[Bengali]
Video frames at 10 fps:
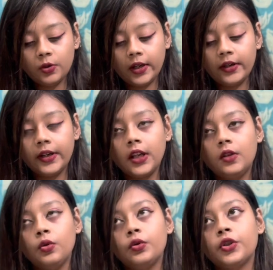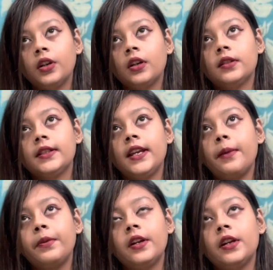জুয়েলারি কিন্তু যে
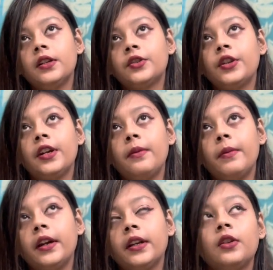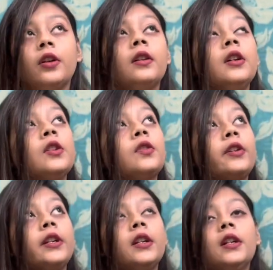আপনারা শ্রীরাম মার্কেট না
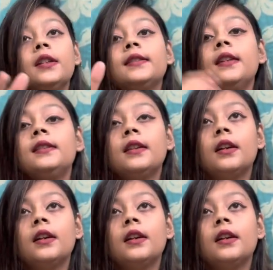সরি সেন